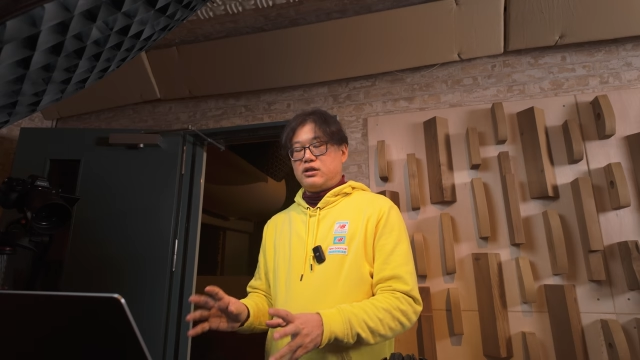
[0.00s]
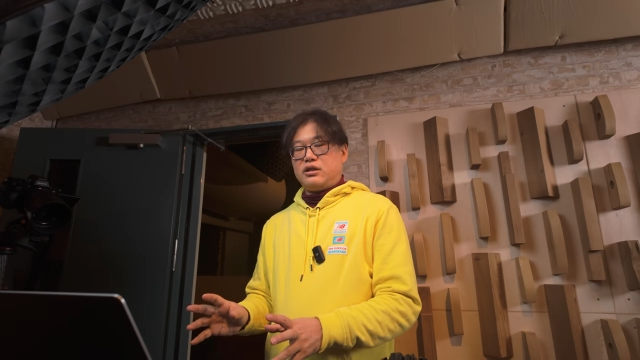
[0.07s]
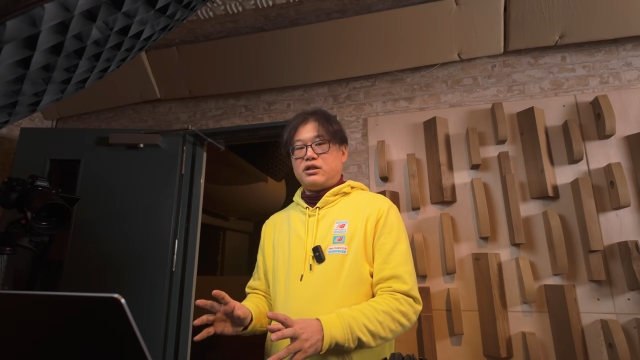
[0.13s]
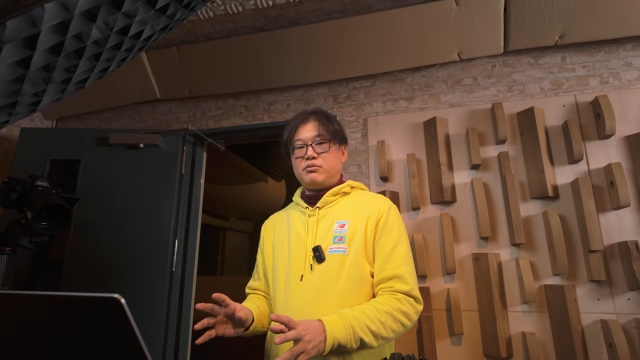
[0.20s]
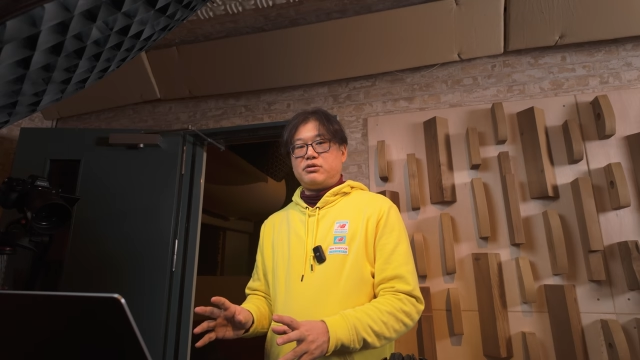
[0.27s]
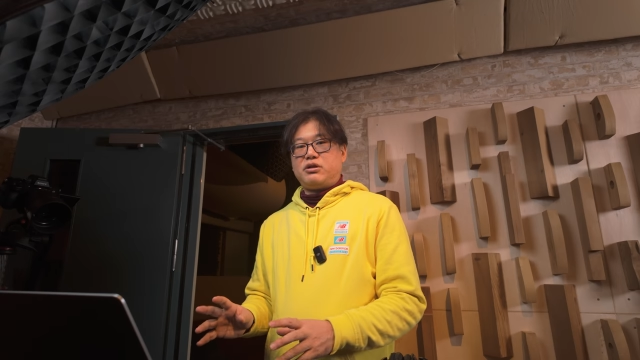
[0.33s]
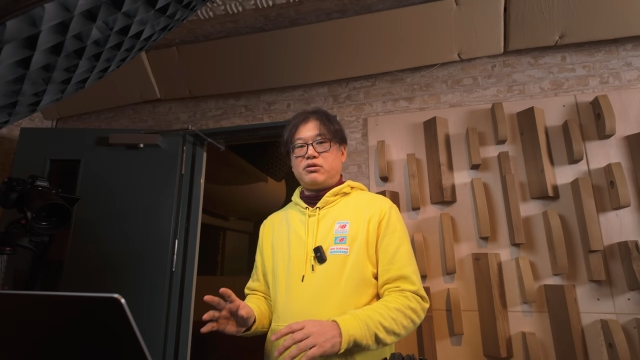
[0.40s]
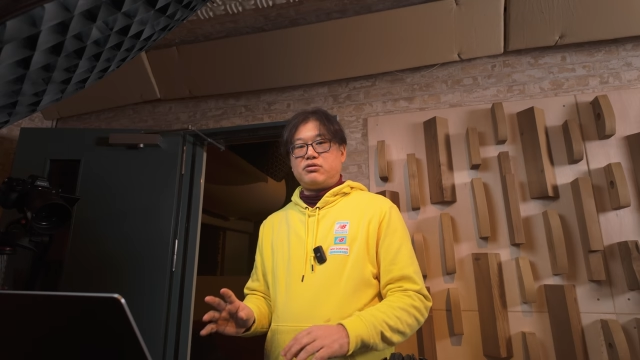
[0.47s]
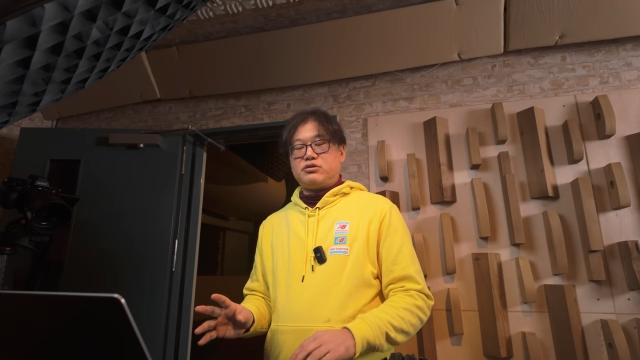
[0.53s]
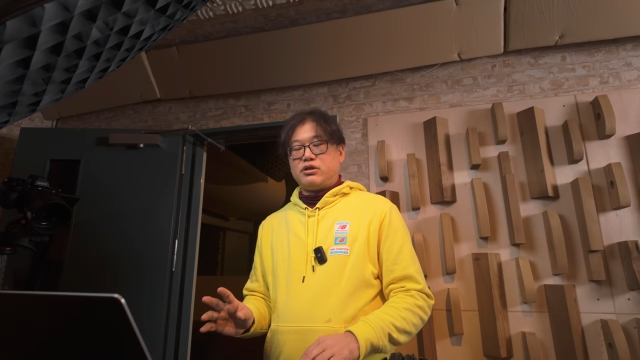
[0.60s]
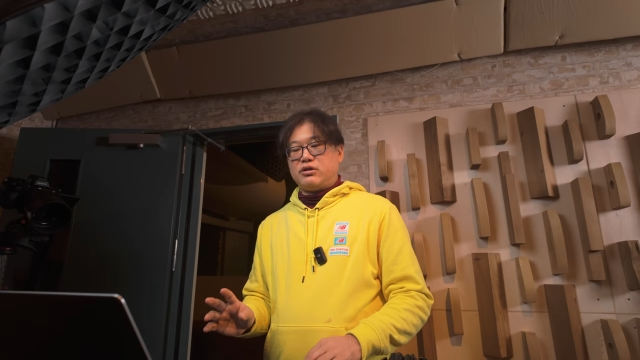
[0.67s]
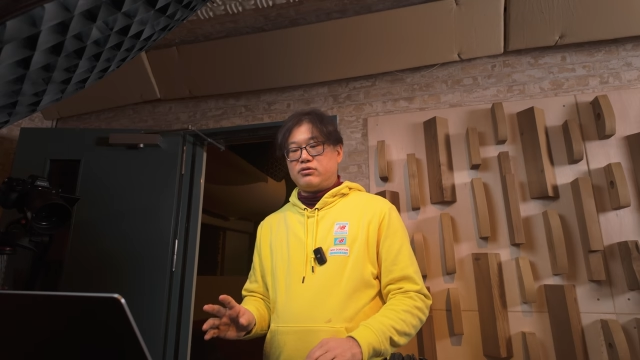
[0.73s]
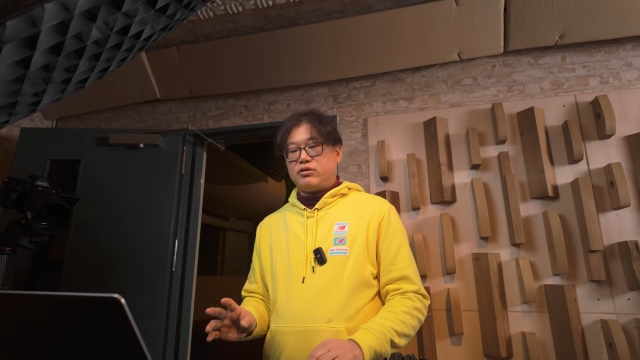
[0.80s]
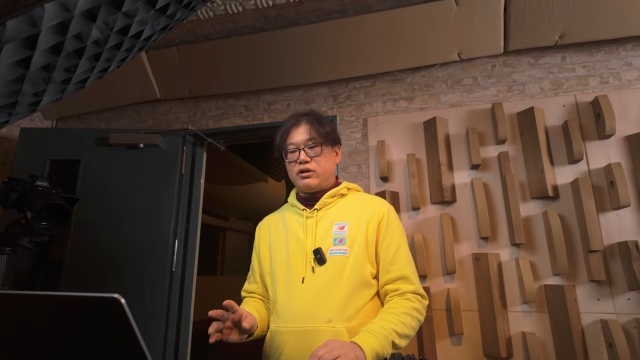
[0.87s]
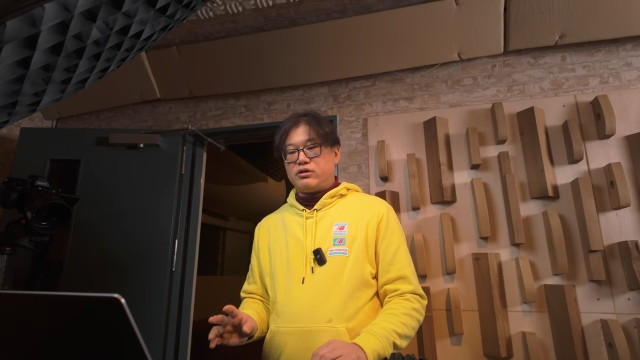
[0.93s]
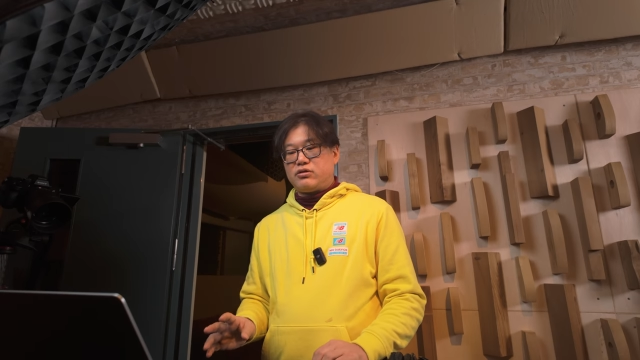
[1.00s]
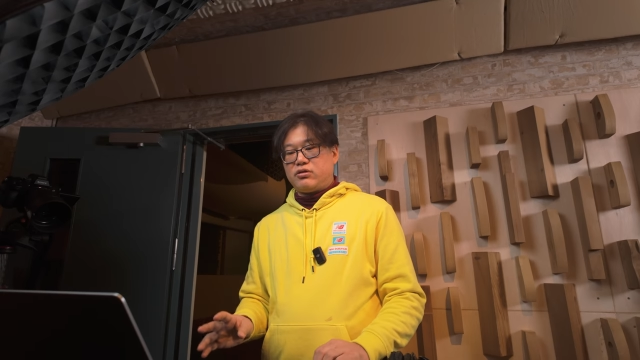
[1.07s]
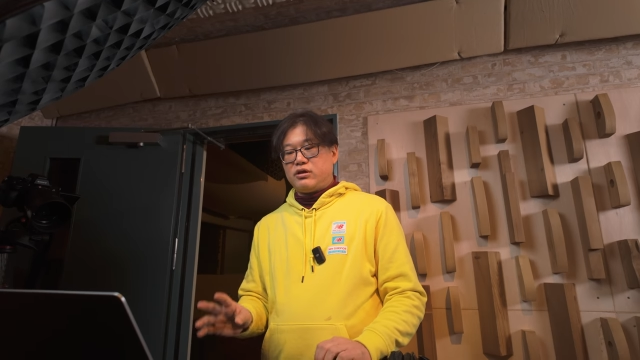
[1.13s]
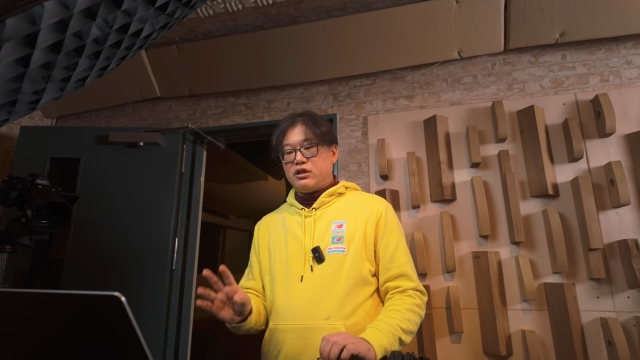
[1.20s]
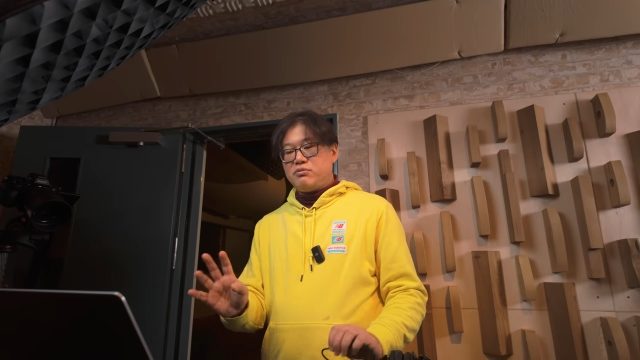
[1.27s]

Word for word: DAW で6チャン取れると。